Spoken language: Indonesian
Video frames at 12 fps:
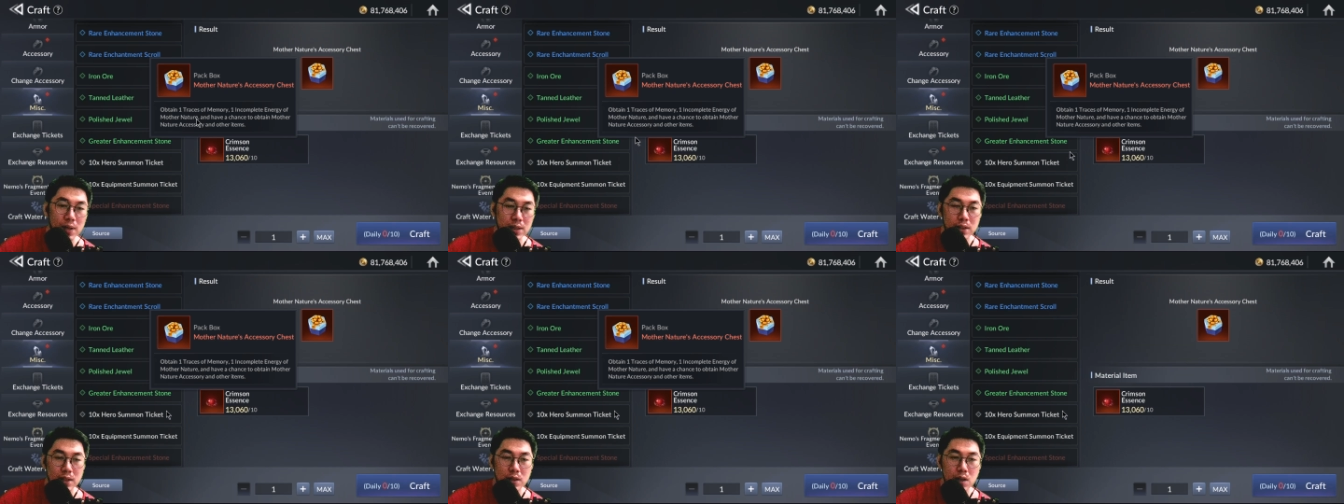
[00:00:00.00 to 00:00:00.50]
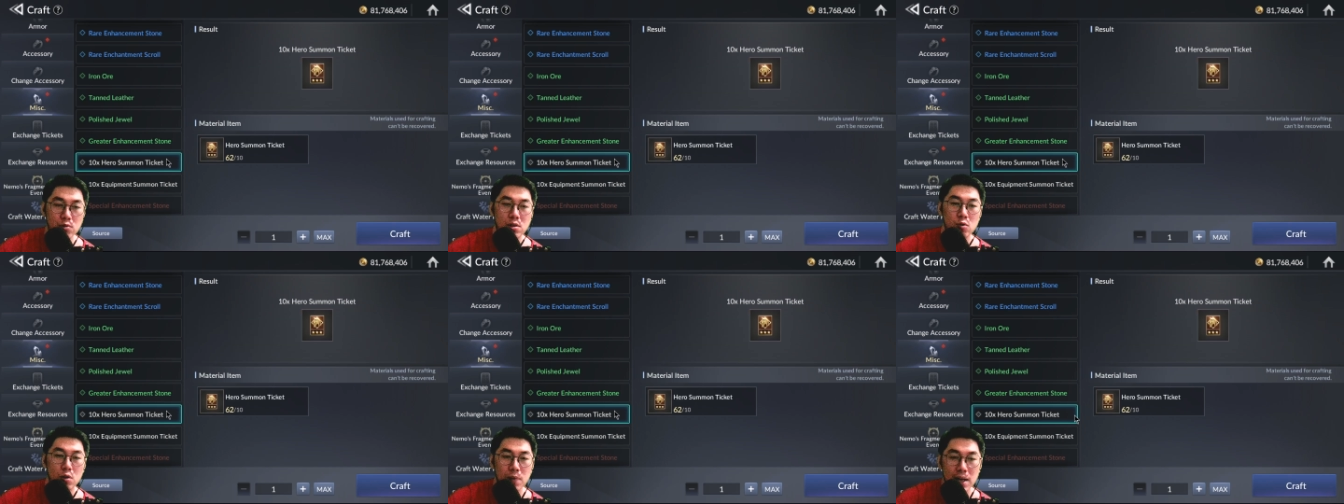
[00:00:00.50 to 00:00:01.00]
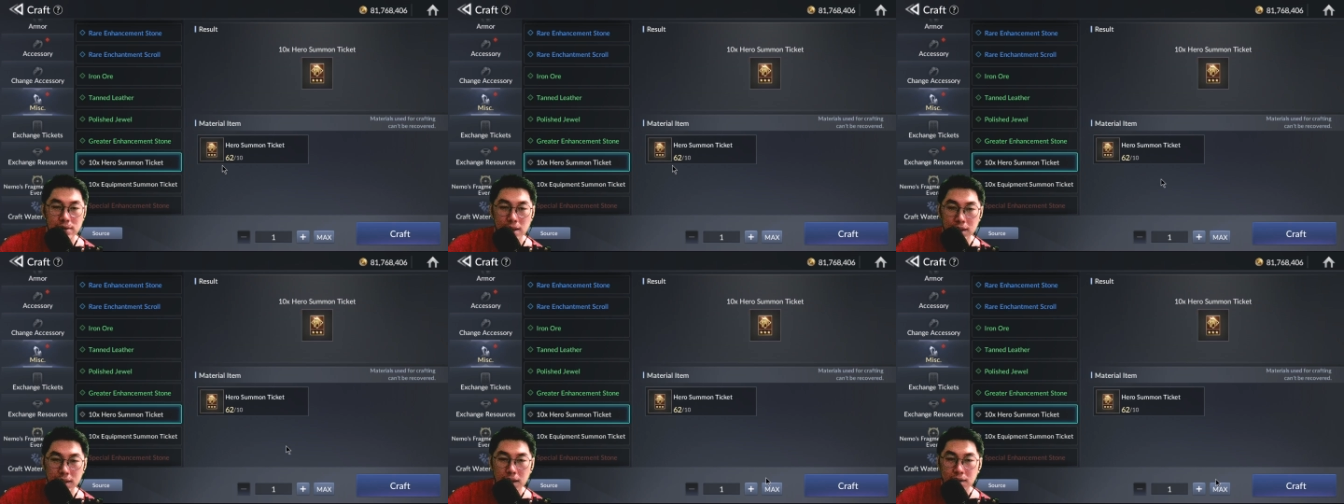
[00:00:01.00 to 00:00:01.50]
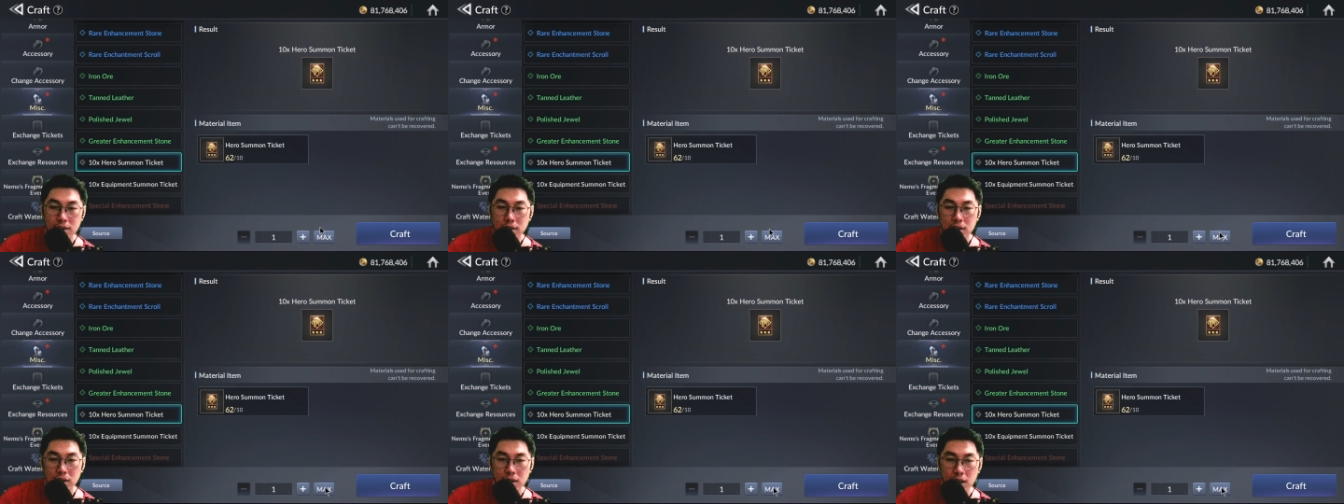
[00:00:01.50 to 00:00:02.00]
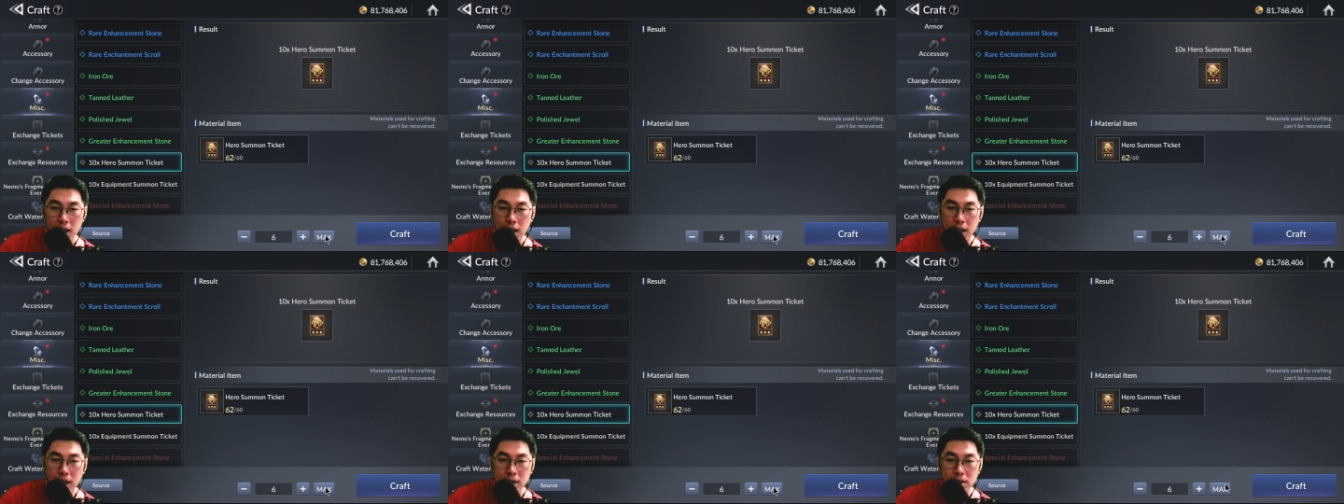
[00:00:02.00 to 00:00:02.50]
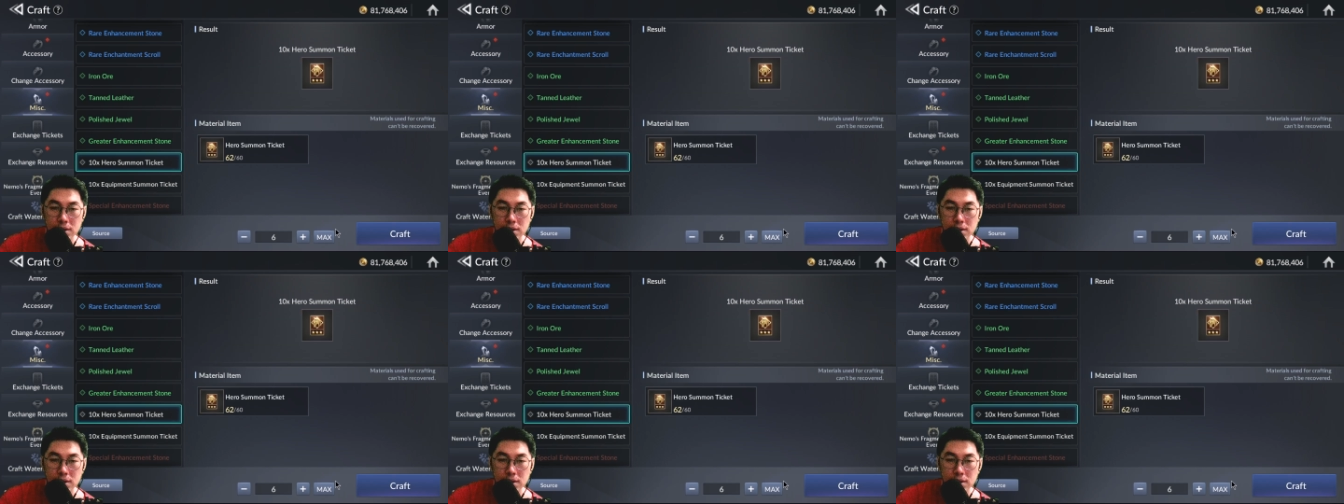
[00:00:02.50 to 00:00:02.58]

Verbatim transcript: bahas jadi nggak usah gue bahas lagi ya. Nah di